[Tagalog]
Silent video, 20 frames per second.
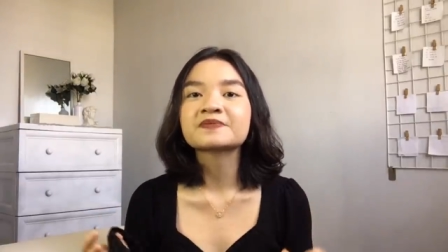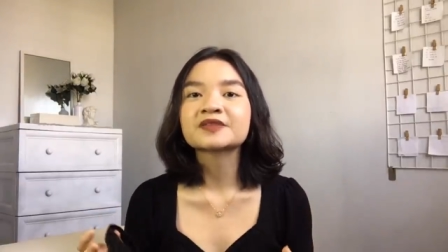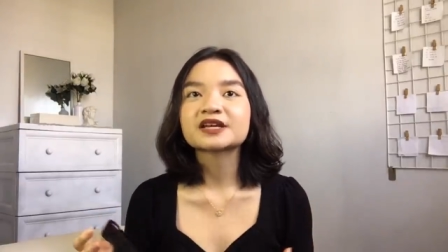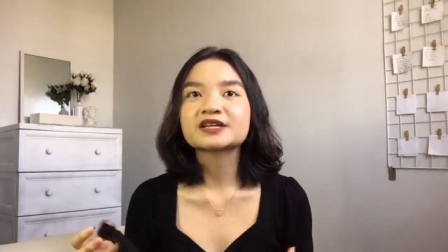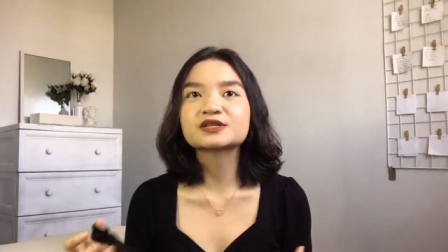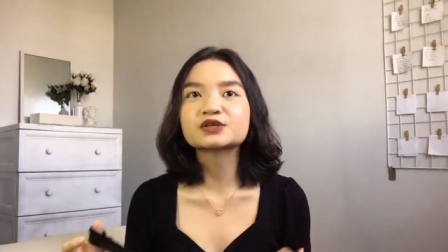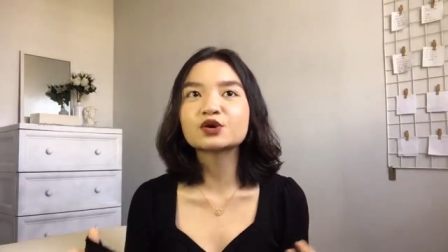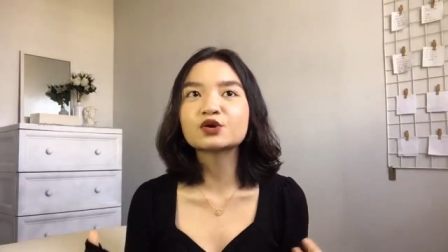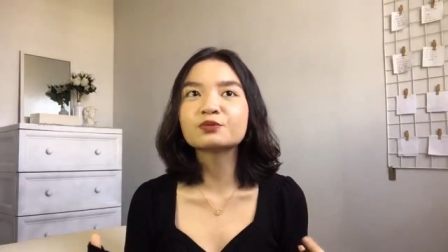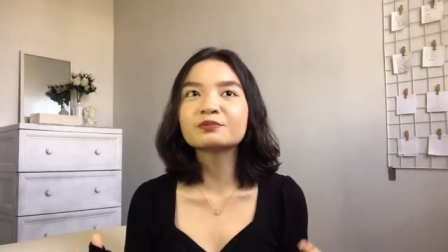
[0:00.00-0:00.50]

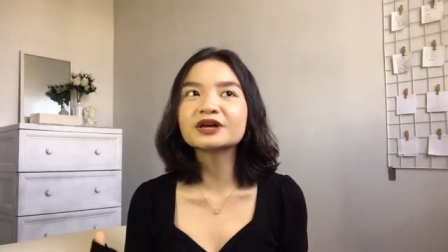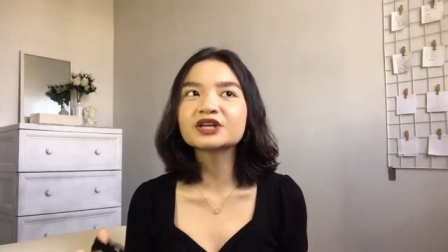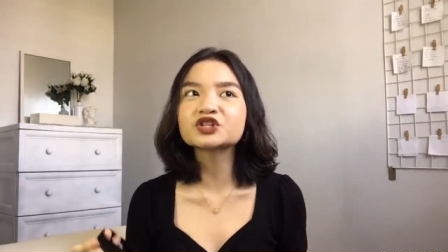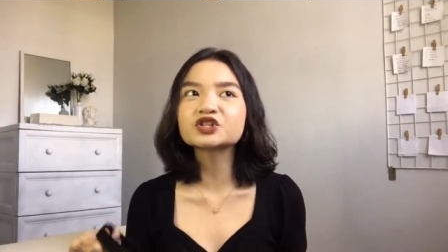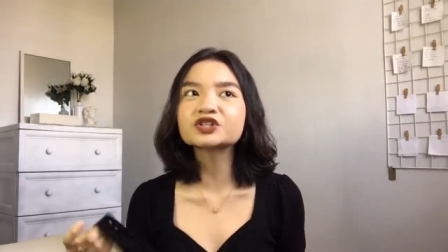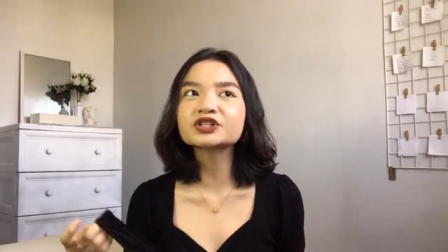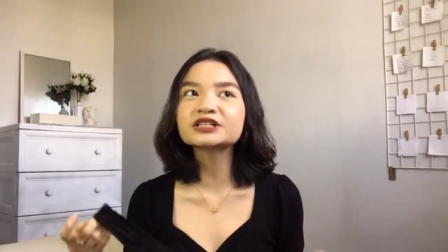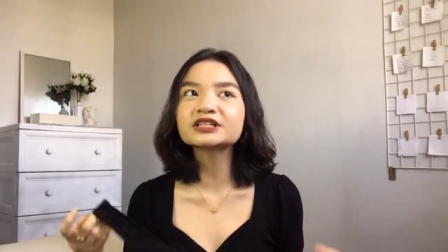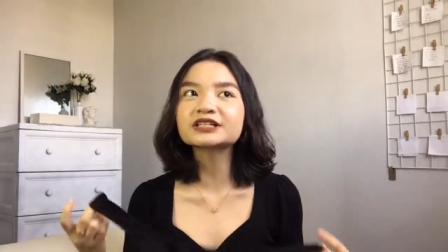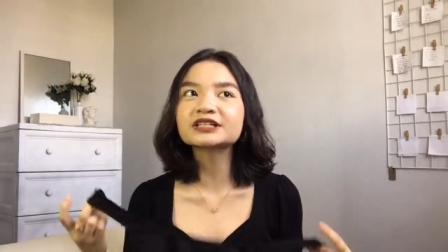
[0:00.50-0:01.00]
So medyo
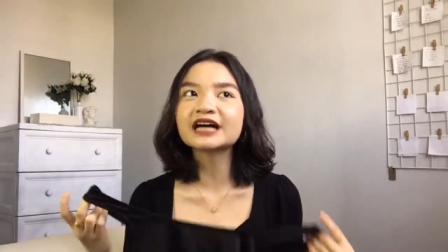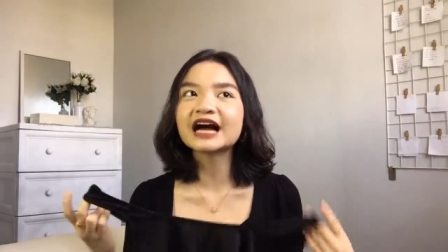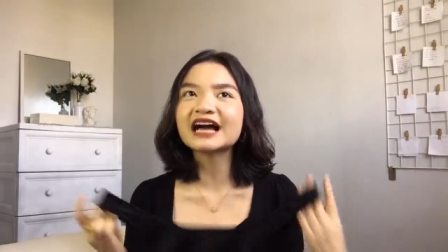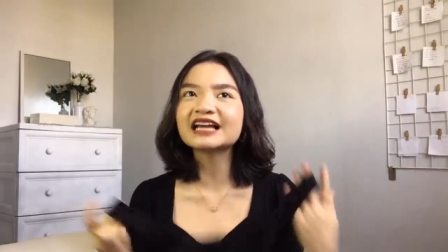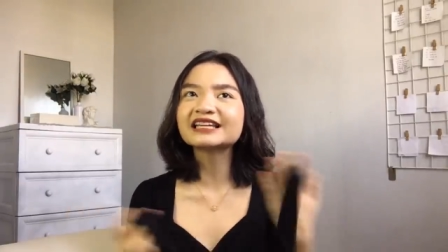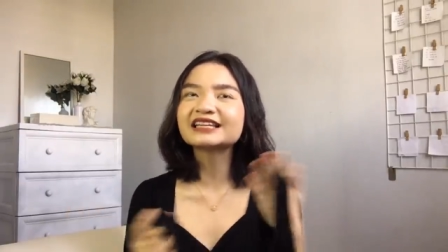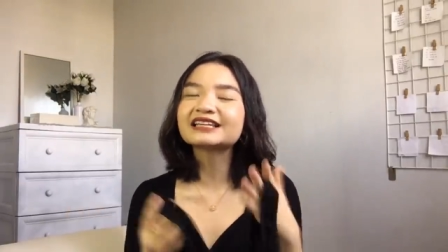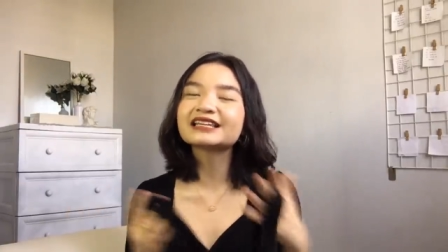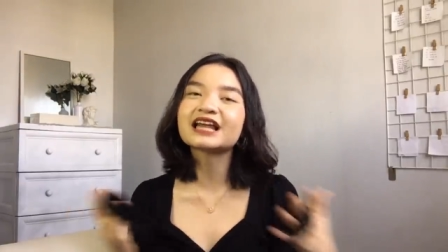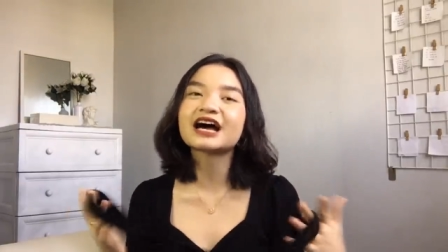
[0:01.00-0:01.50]

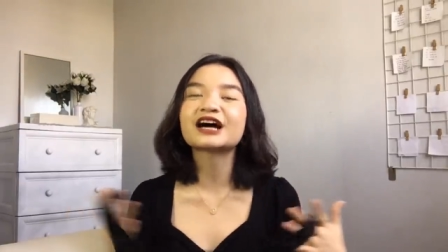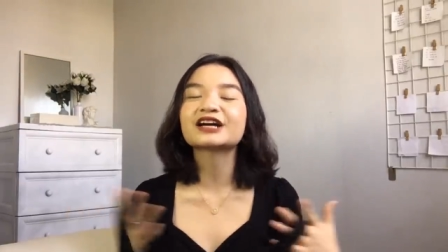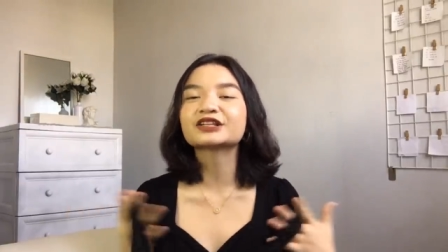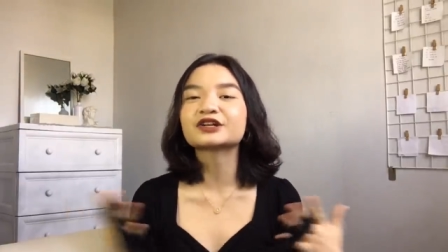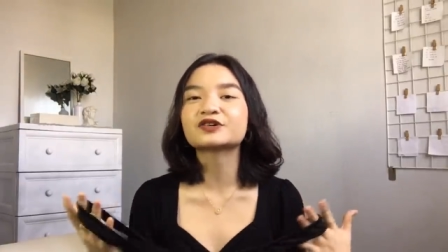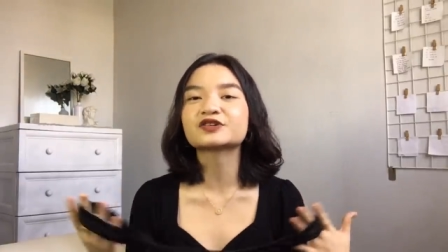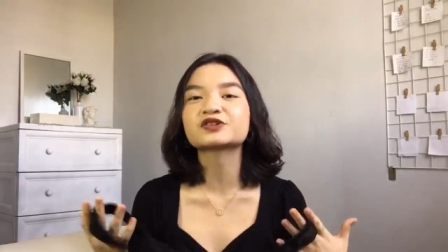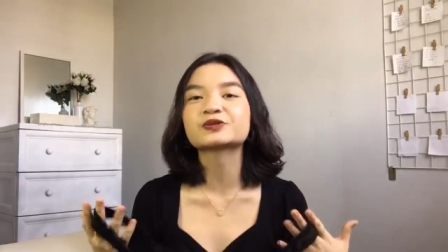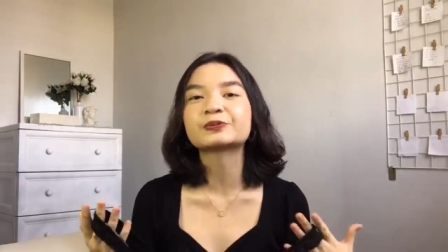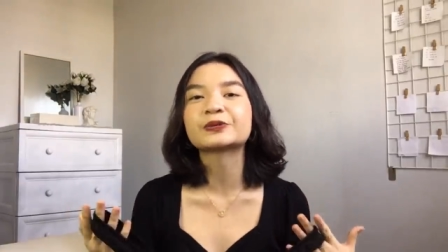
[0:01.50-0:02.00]
nag-alinlangan
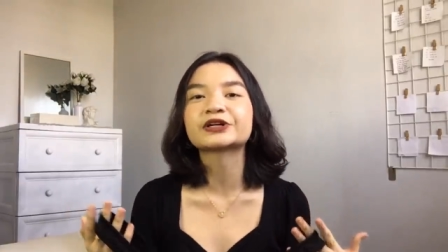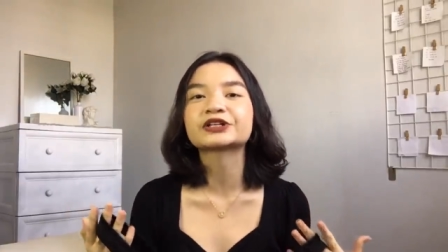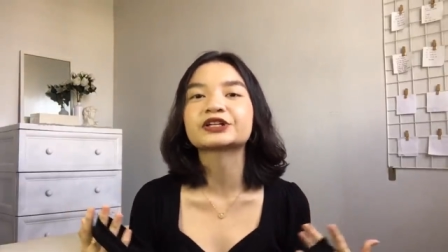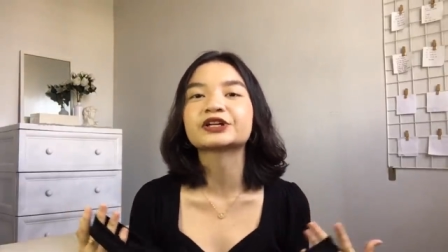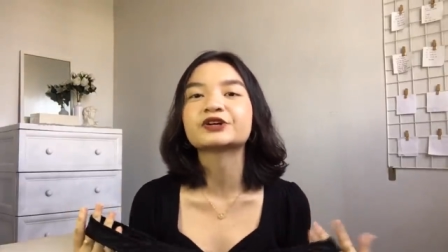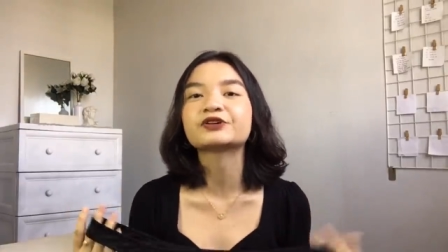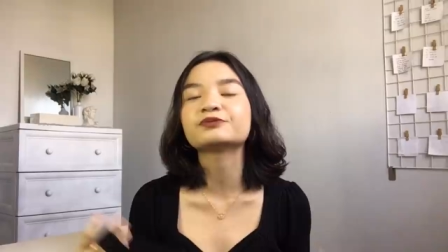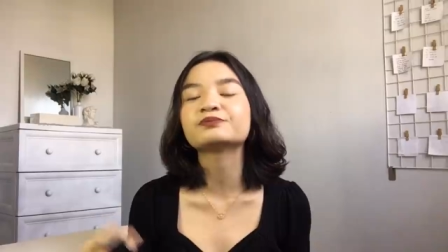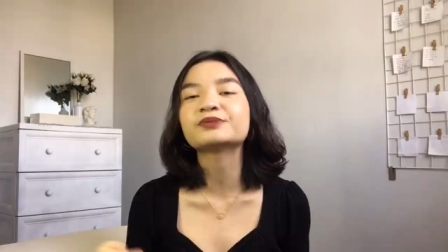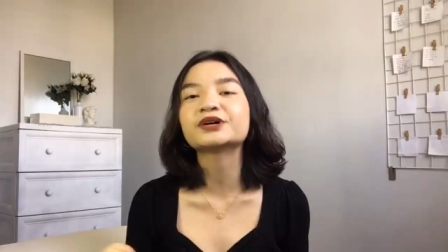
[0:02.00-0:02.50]
ako sa part na
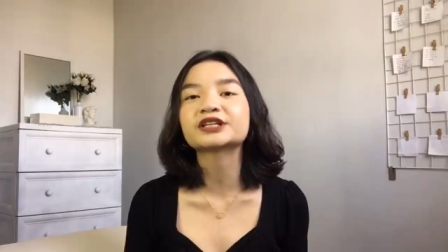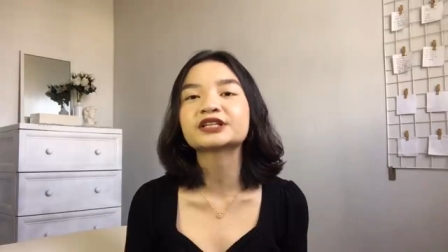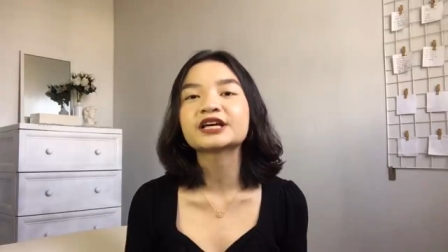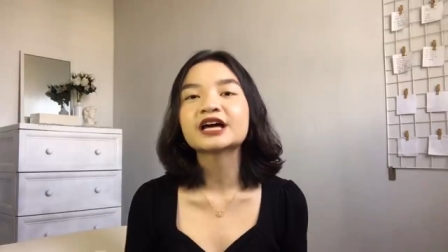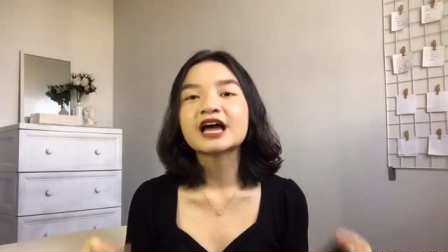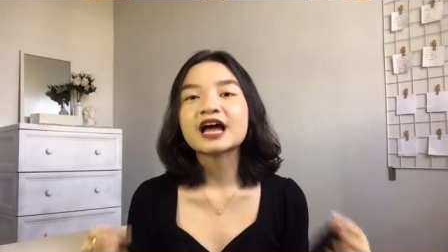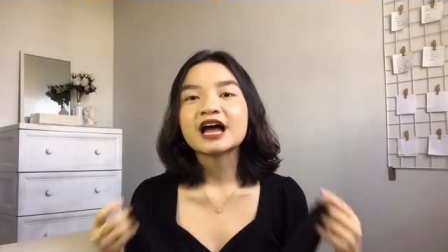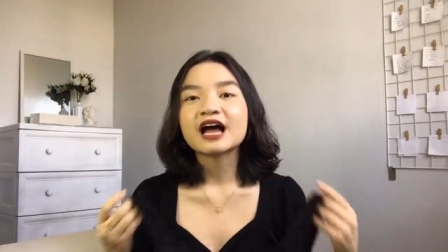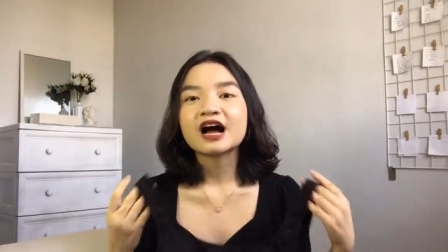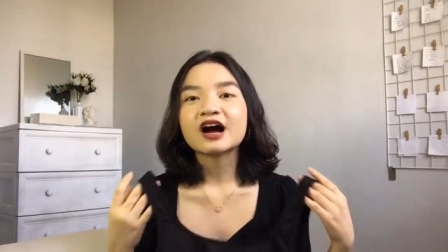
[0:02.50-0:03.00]
yun but
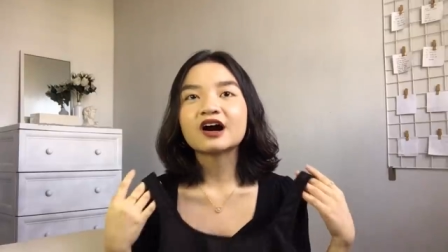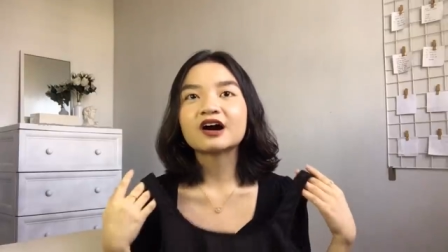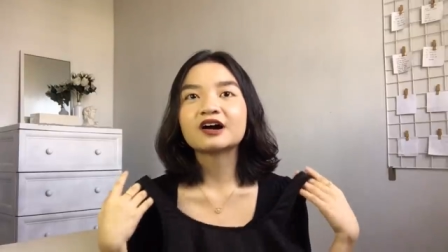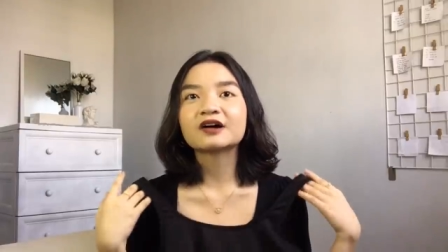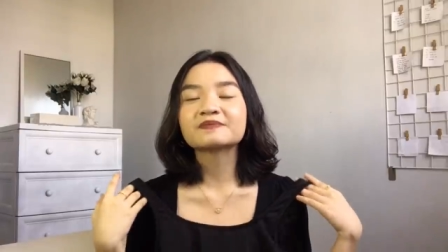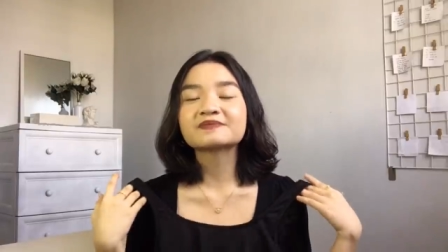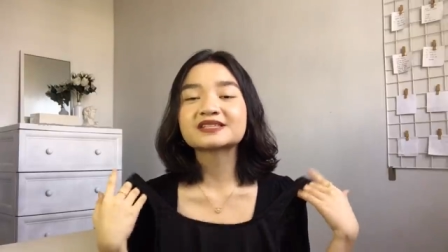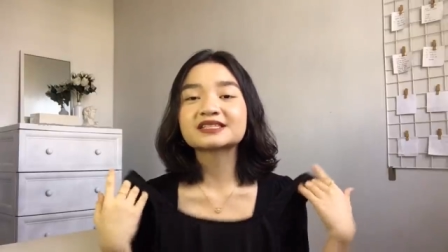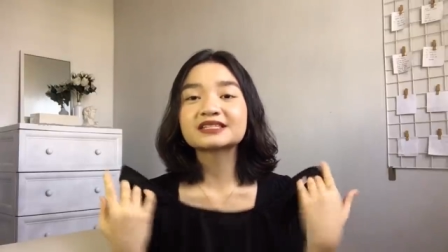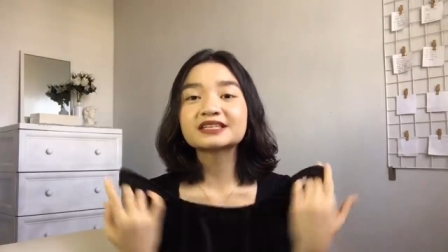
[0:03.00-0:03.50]

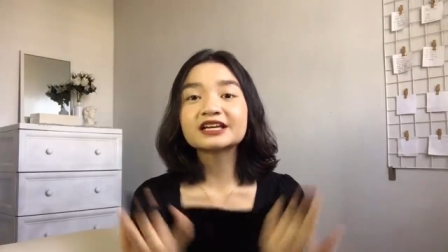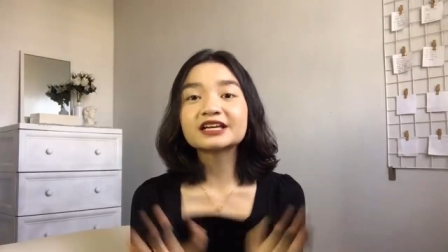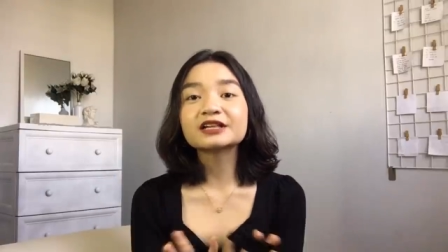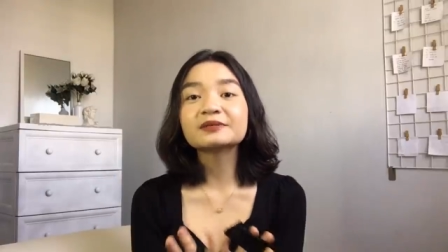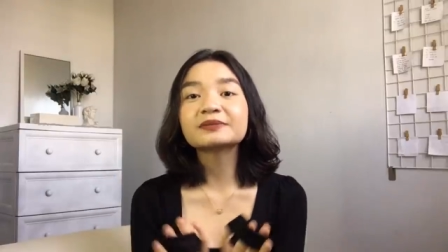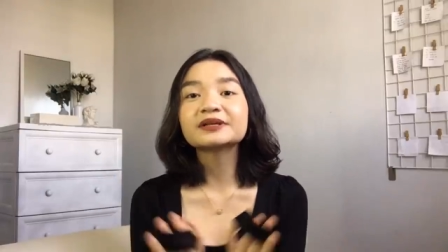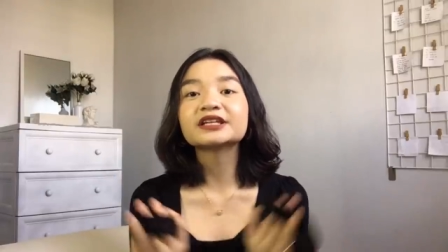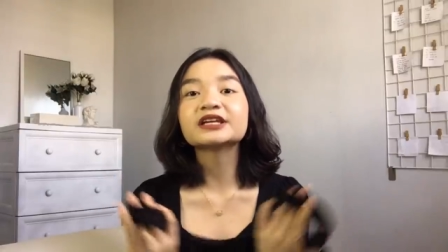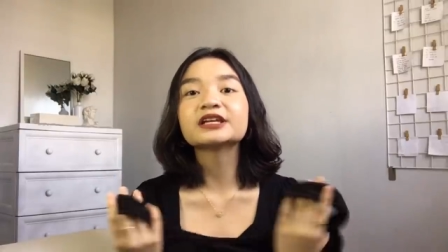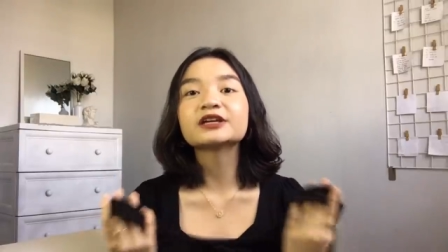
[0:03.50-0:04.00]
um, still
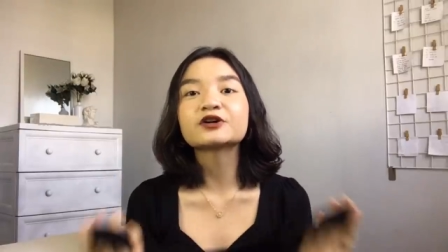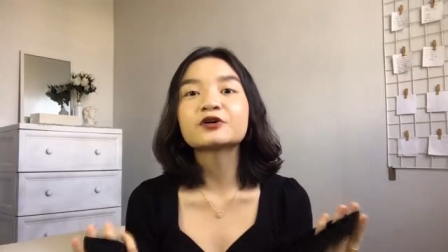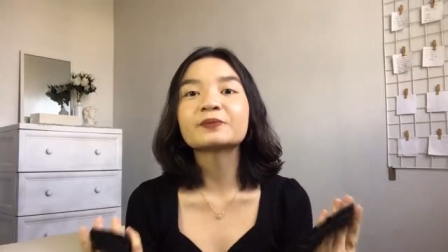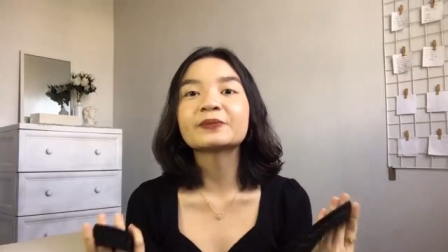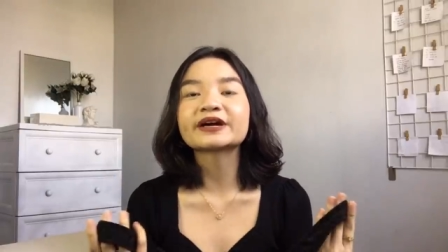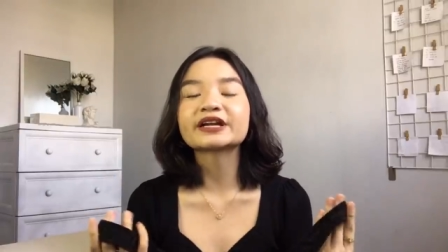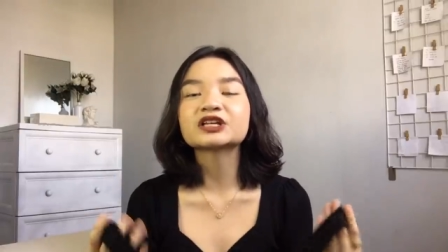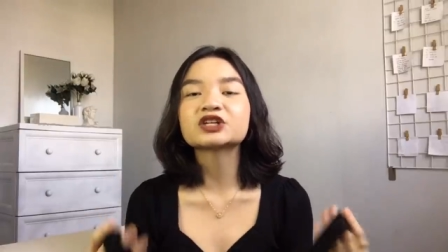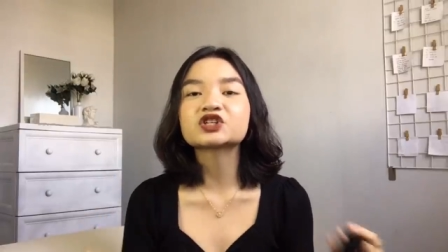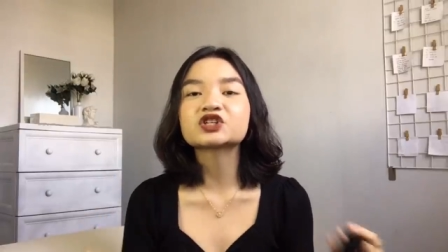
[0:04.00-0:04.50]
binili ko pa rin